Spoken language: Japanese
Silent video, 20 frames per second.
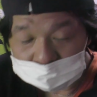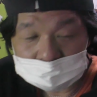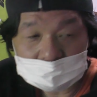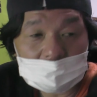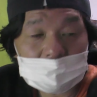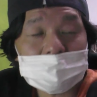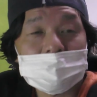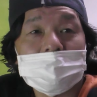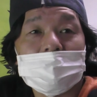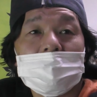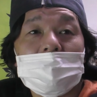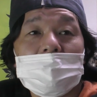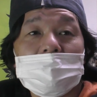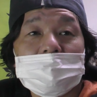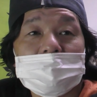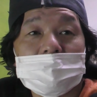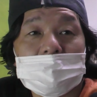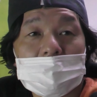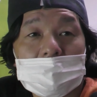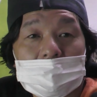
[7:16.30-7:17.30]
のシャーシに
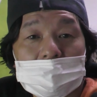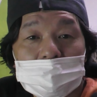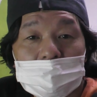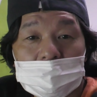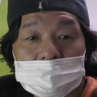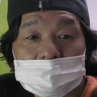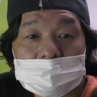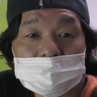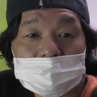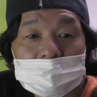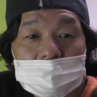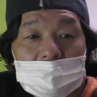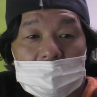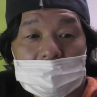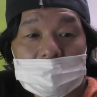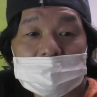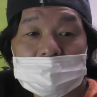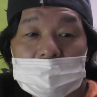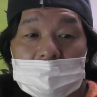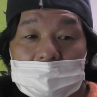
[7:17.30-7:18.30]
関してもう自分
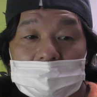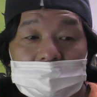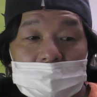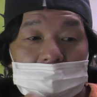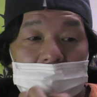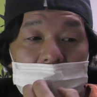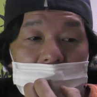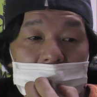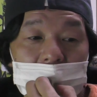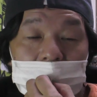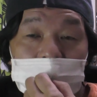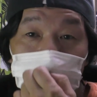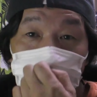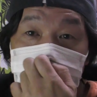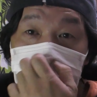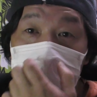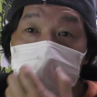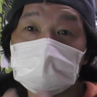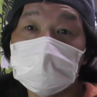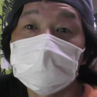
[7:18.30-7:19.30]
が一から設計
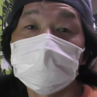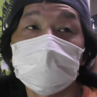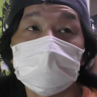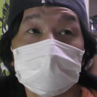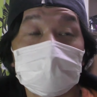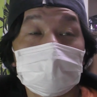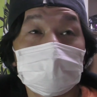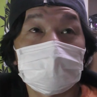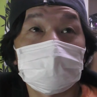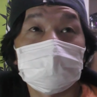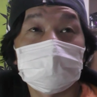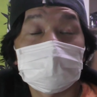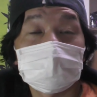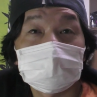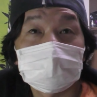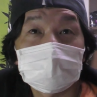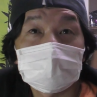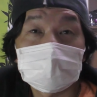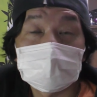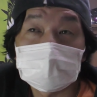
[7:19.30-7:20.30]
しているので、
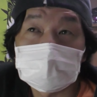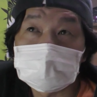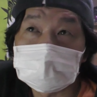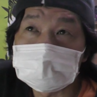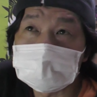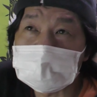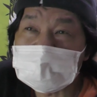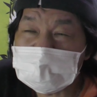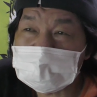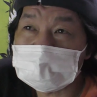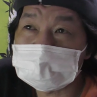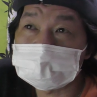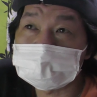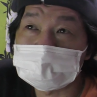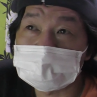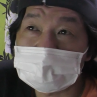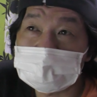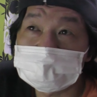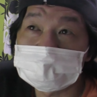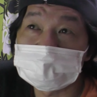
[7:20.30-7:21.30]
何か
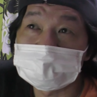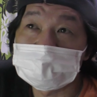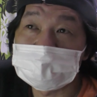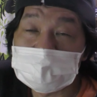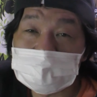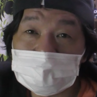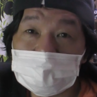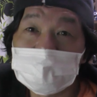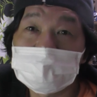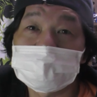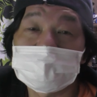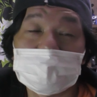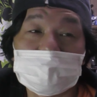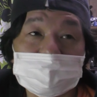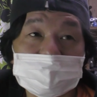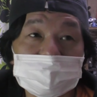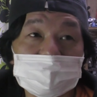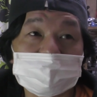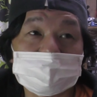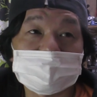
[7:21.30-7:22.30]
トラブル、リコールが
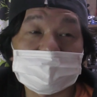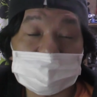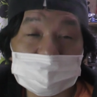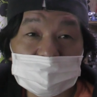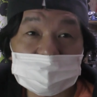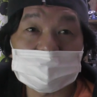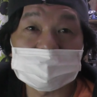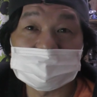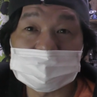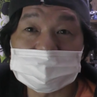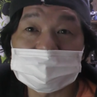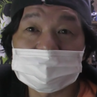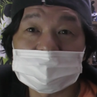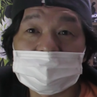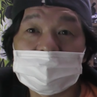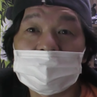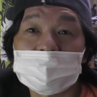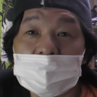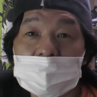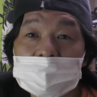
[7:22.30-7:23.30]
あったら全て自分
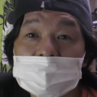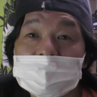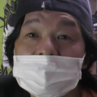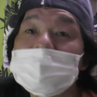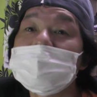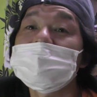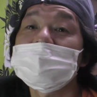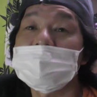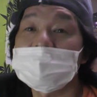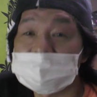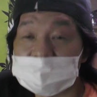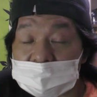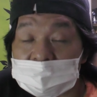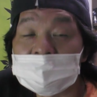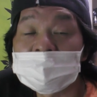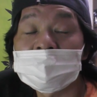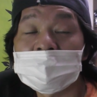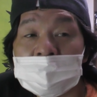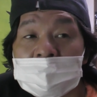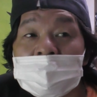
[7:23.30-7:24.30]
に乗っかかってくるんですよ。
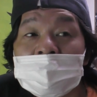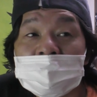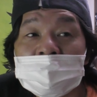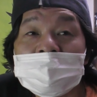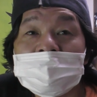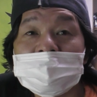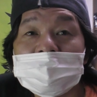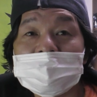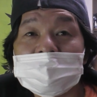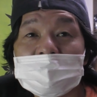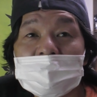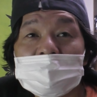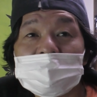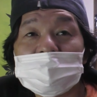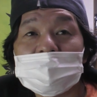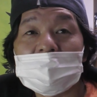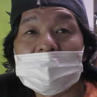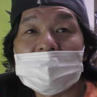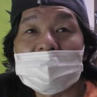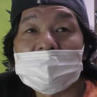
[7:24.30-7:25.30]
な
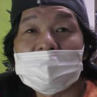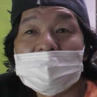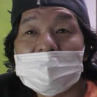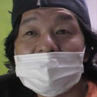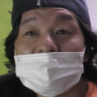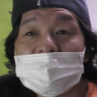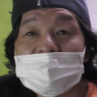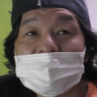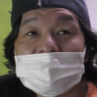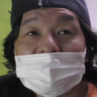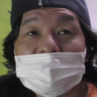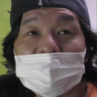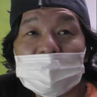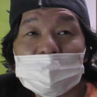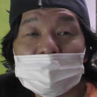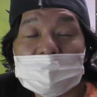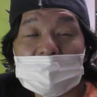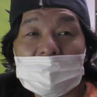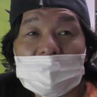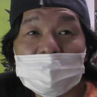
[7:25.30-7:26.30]
ので、
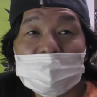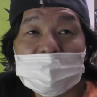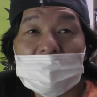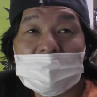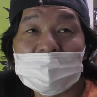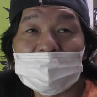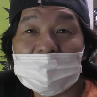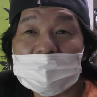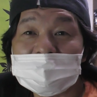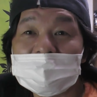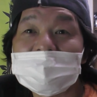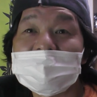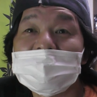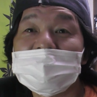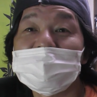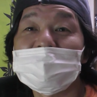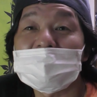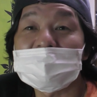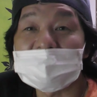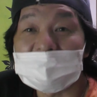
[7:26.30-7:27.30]
ここで販売を忘れて
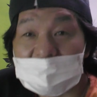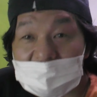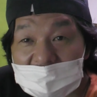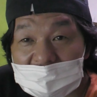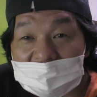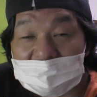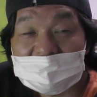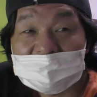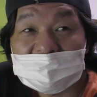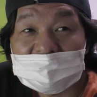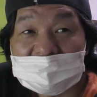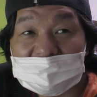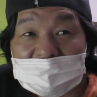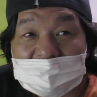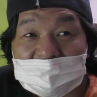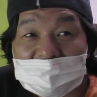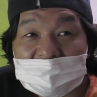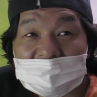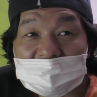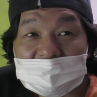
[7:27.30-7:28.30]
しまったら、
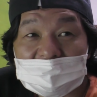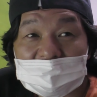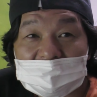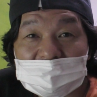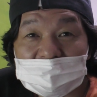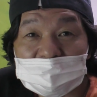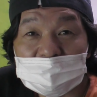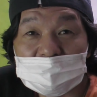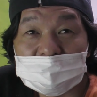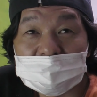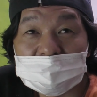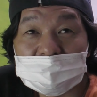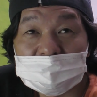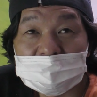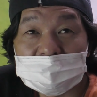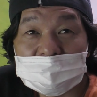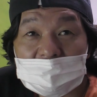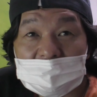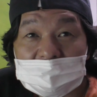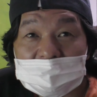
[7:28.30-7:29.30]
えー、
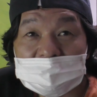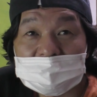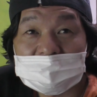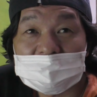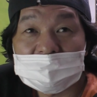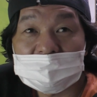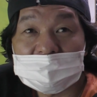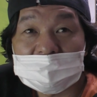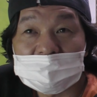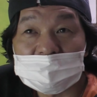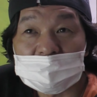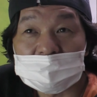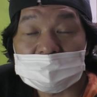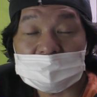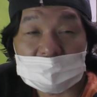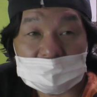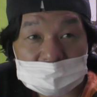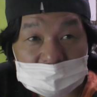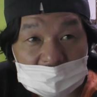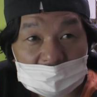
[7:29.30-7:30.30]
僕はも
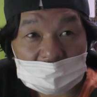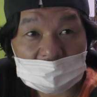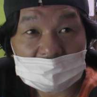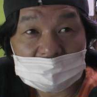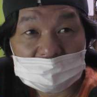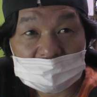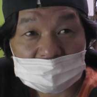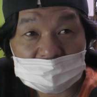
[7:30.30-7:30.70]
しかしたら、